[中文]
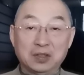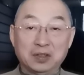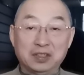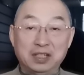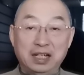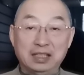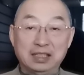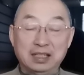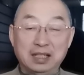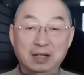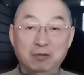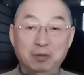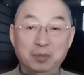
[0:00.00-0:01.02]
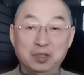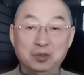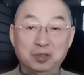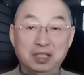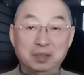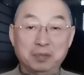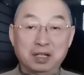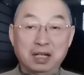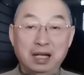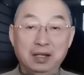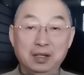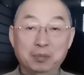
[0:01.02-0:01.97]
说这个现在我们就得这么
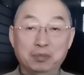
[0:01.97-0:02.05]
干，